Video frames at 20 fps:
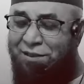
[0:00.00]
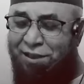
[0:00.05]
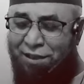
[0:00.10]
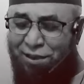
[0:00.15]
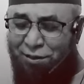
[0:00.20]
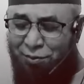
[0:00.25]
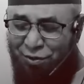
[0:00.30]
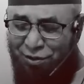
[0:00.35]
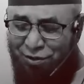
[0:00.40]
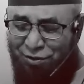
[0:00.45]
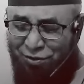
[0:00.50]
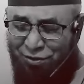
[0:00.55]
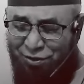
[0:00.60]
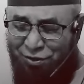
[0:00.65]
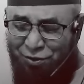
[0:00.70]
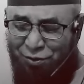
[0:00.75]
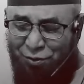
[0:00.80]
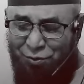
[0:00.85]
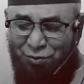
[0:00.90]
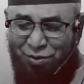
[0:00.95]
যেই কজন
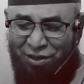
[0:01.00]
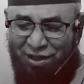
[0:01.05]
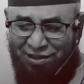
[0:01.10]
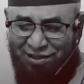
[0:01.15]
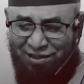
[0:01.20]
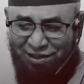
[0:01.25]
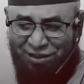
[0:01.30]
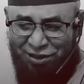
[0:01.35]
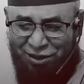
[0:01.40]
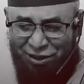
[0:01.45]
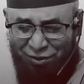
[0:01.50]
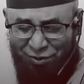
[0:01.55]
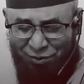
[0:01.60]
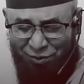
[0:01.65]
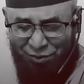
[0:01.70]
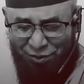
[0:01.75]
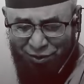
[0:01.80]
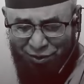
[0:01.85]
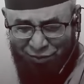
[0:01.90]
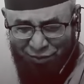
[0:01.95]
নৌকাতে ছিল
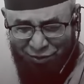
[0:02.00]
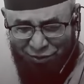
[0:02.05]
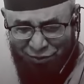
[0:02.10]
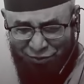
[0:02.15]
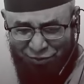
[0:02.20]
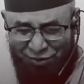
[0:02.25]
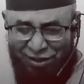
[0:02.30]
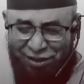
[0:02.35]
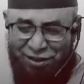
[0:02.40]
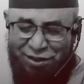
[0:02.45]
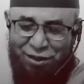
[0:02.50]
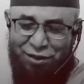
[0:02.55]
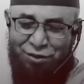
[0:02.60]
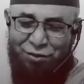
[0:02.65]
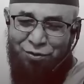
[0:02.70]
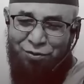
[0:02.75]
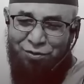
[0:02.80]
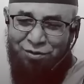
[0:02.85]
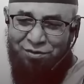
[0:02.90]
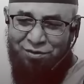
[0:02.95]
ওই কজনই ছিল